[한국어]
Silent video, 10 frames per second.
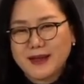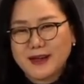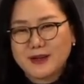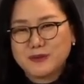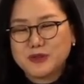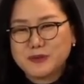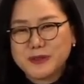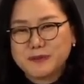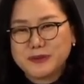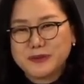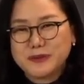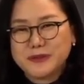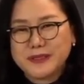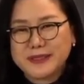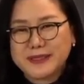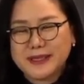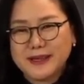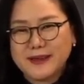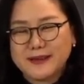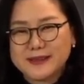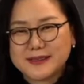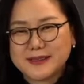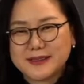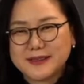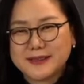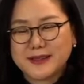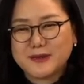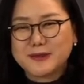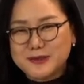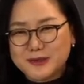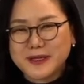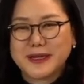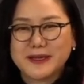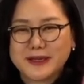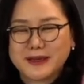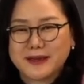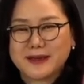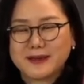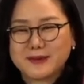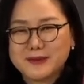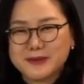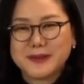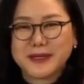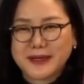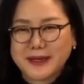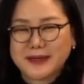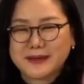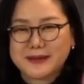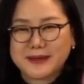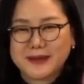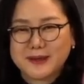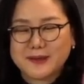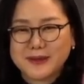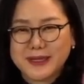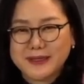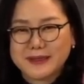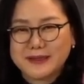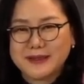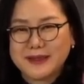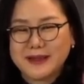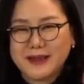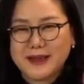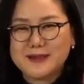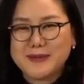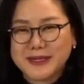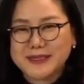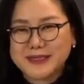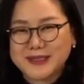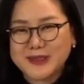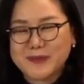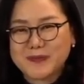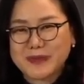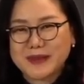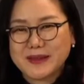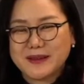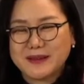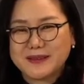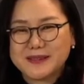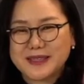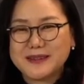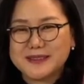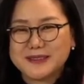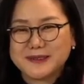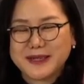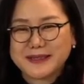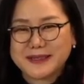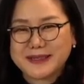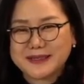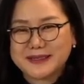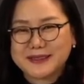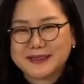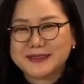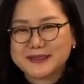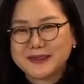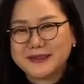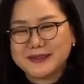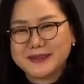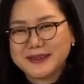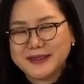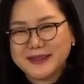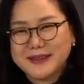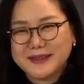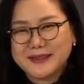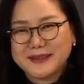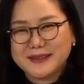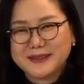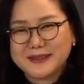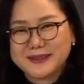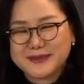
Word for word: 어, 북프리프는 어, 제가 이렇게 공중에게 공중에게 이렇게 공개를 할 만큼 어, 자랑스러워하는 그런 어,